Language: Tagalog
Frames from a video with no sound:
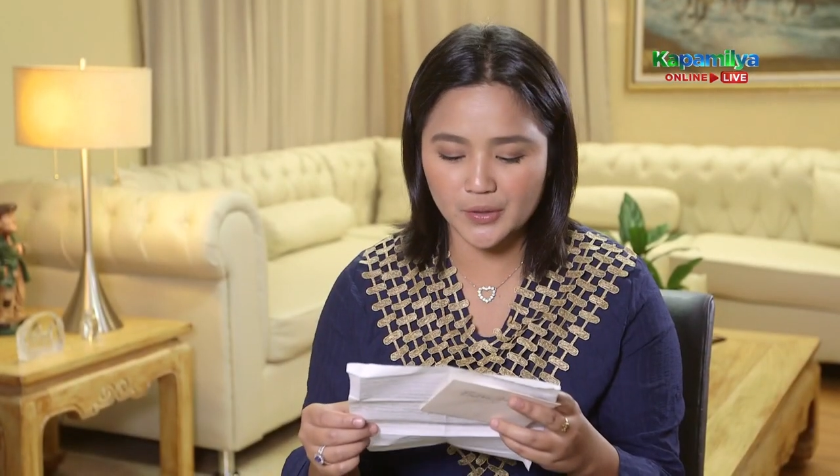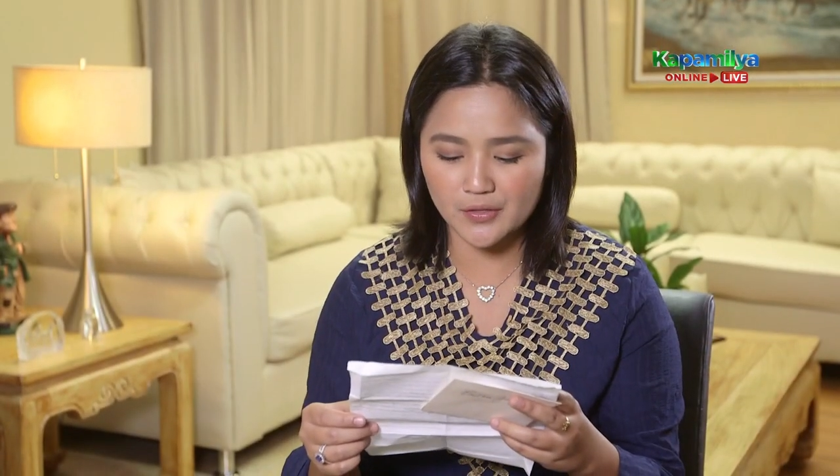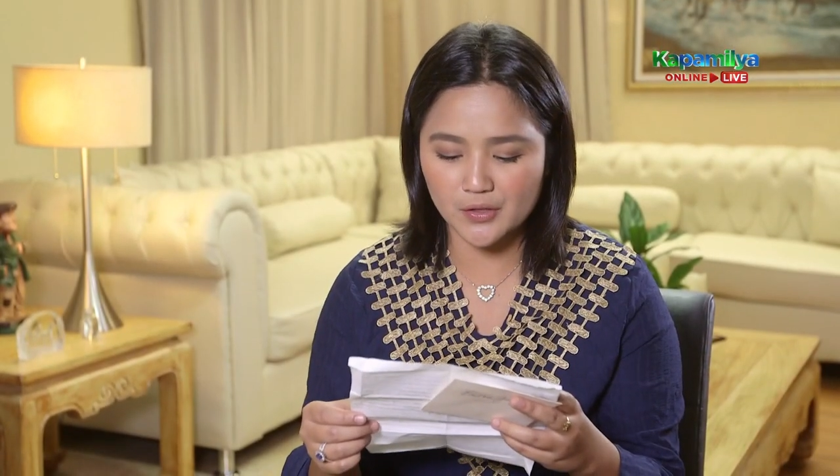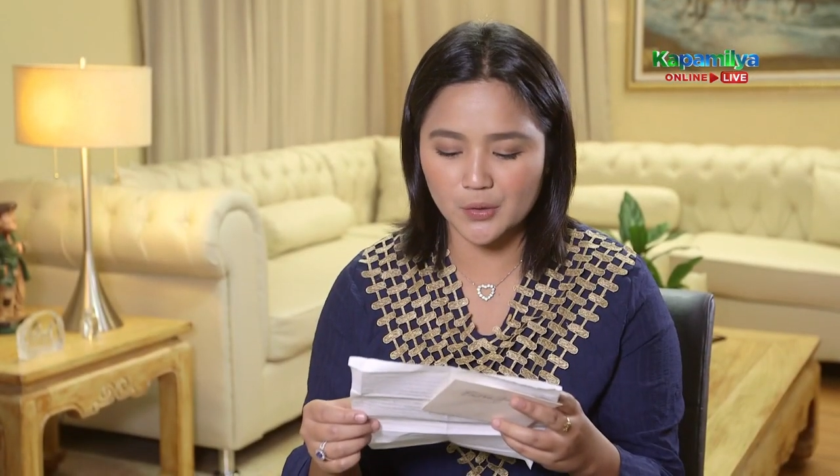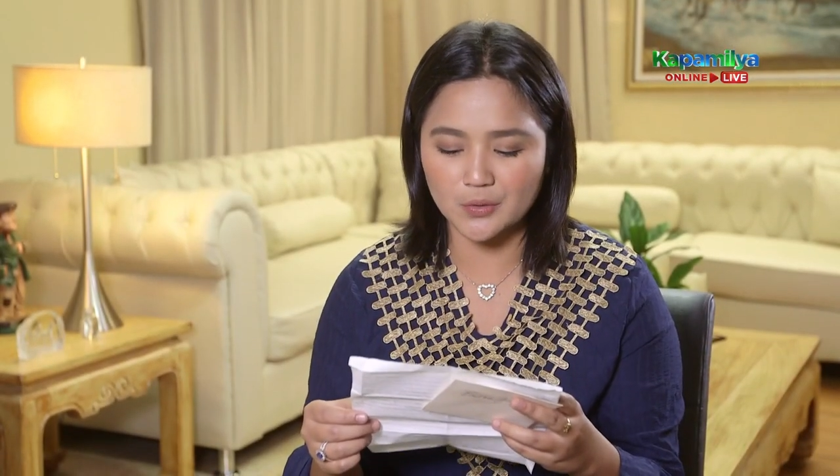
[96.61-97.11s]

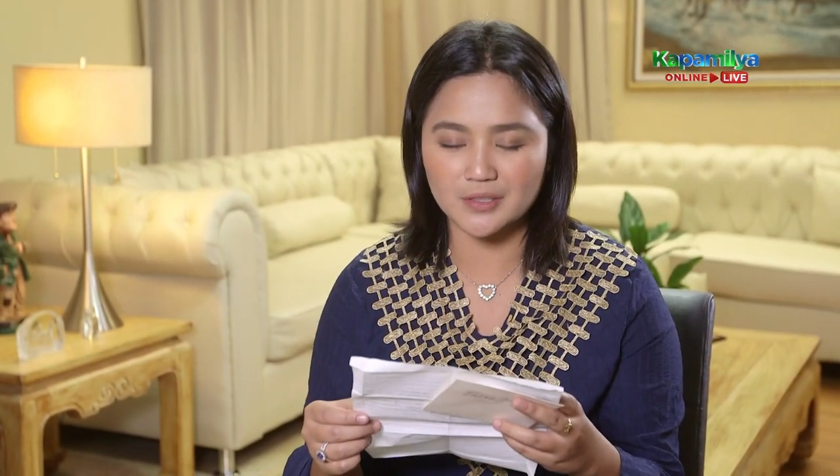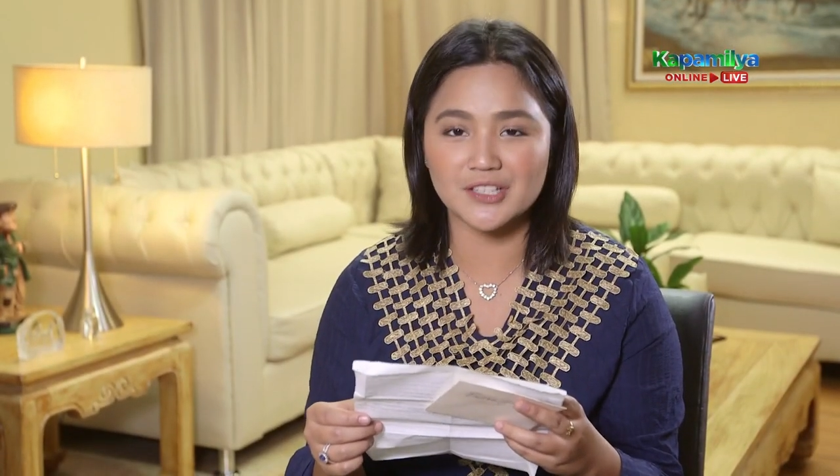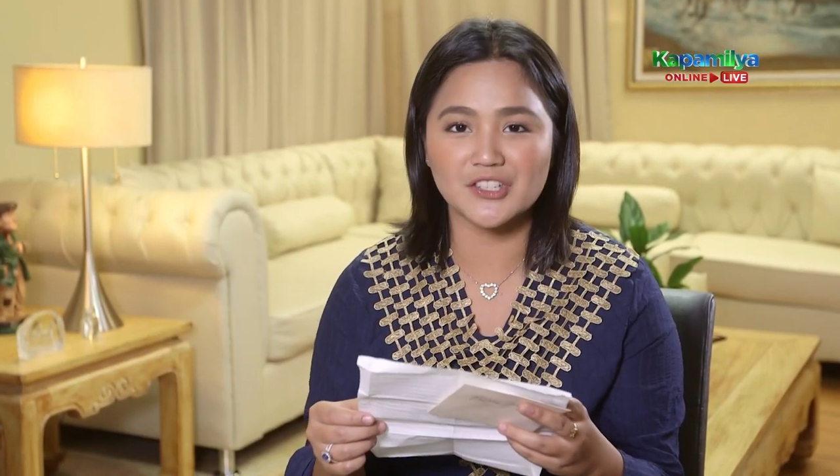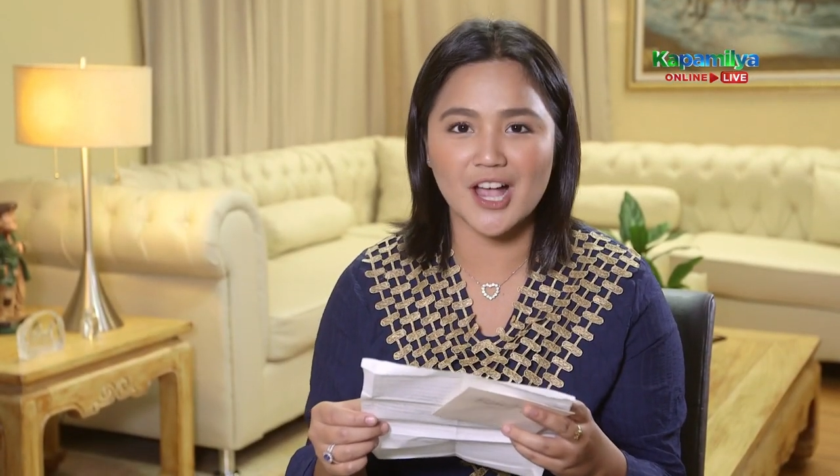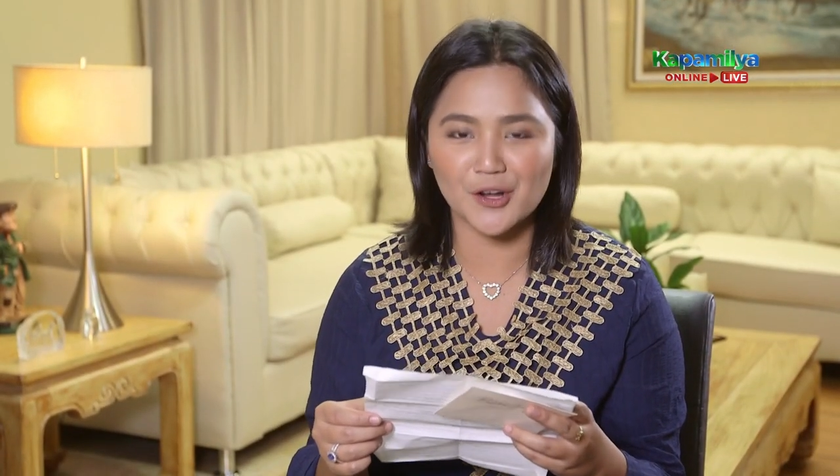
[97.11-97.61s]
and the whole
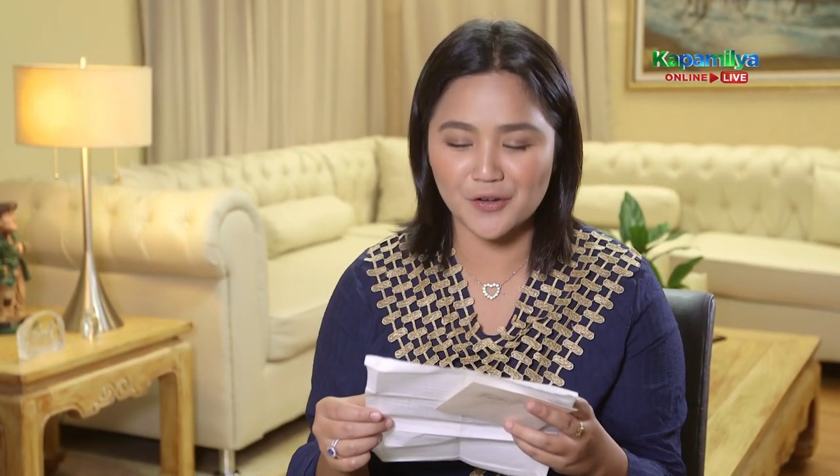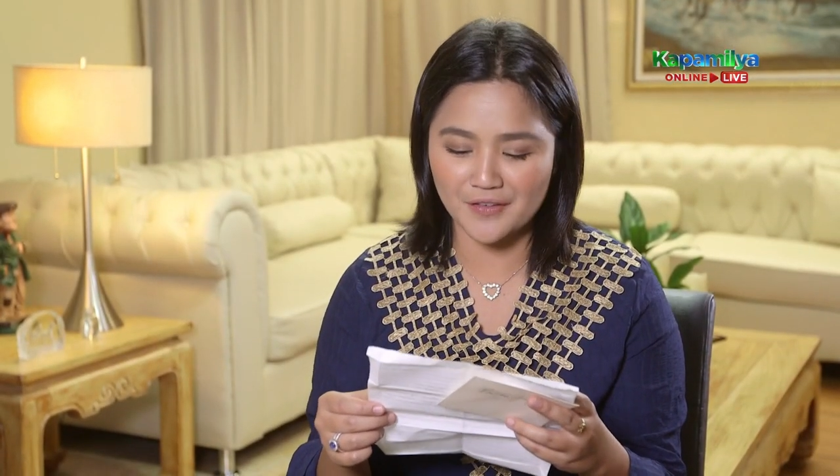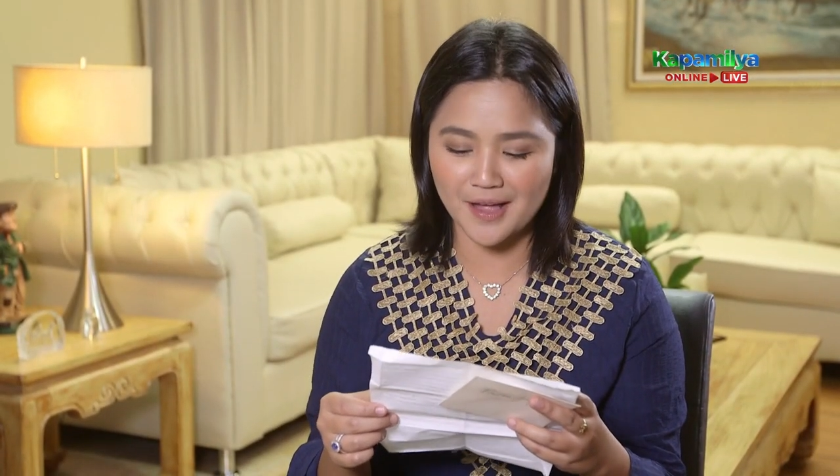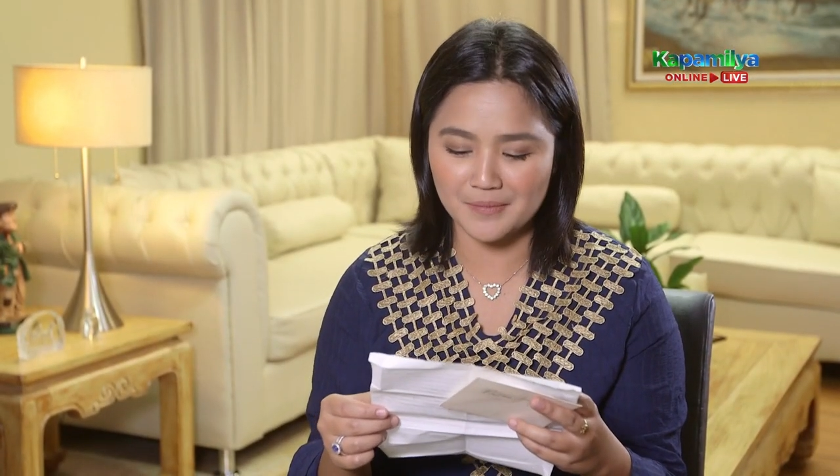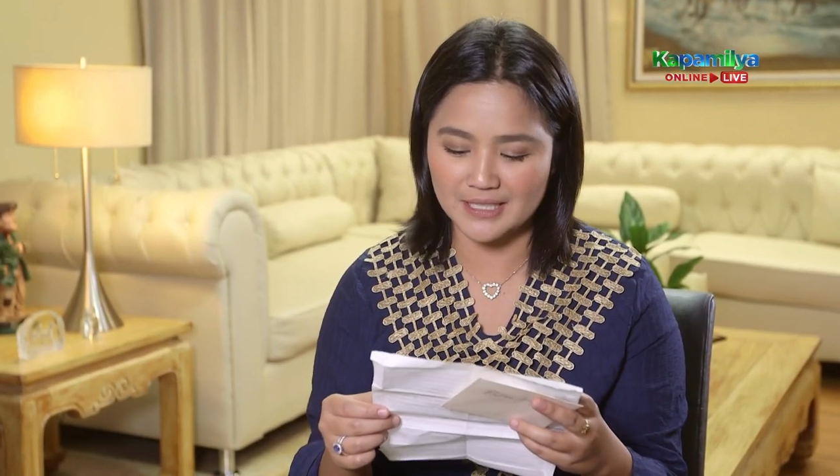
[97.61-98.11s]
Santiago
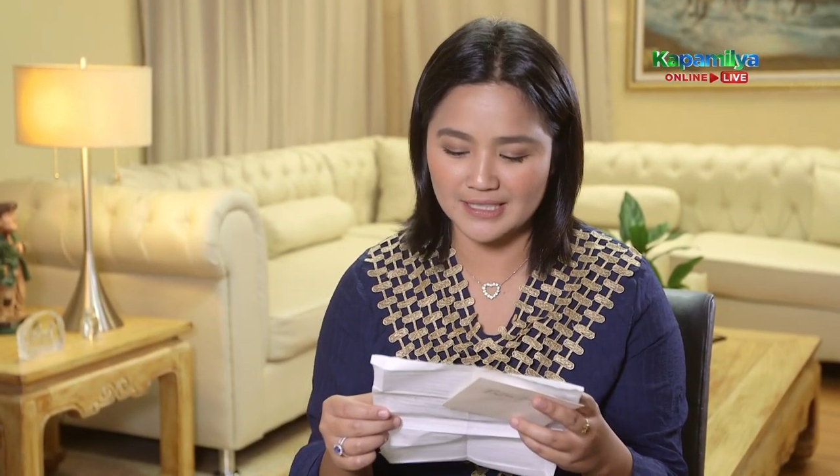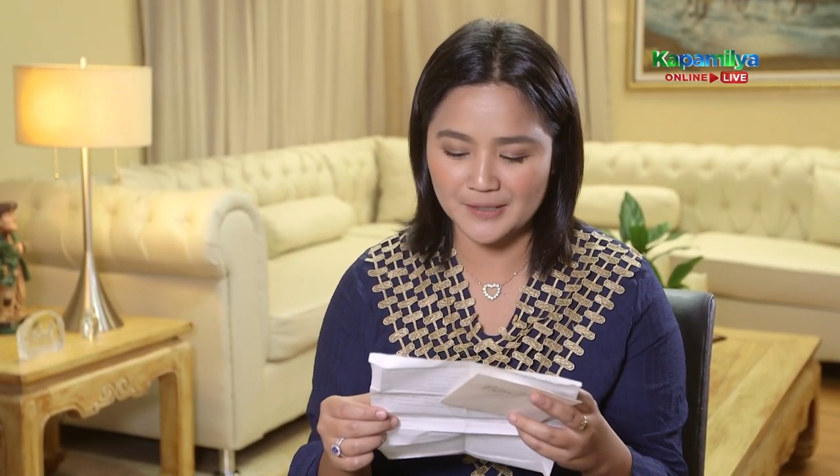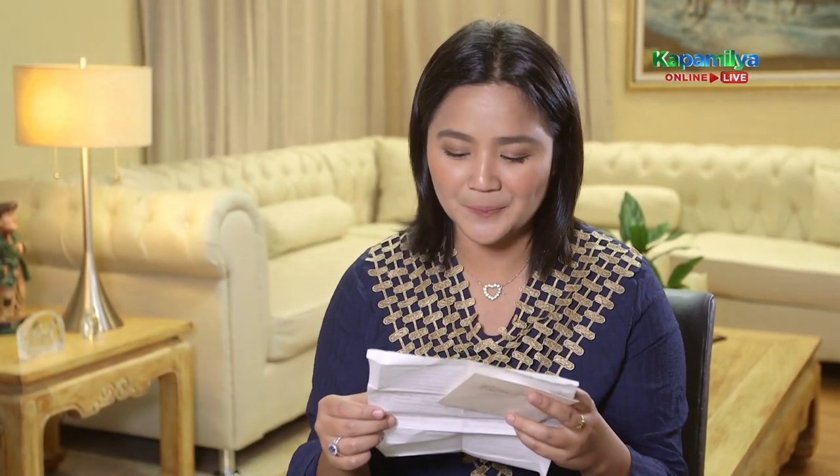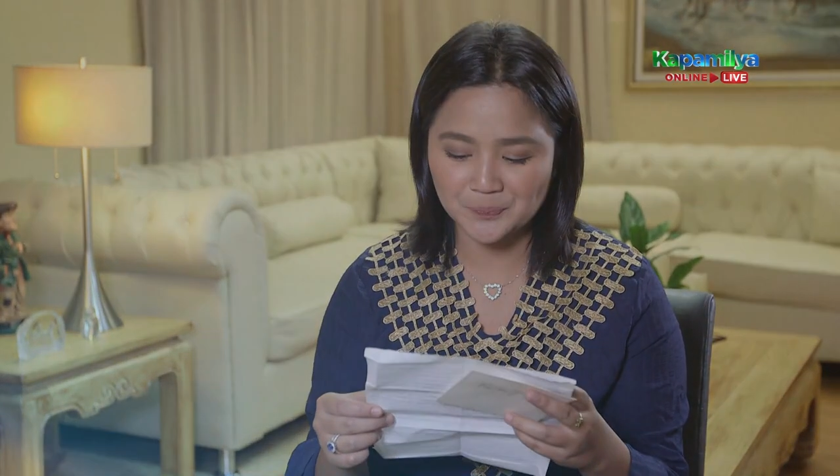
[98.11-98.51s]
family.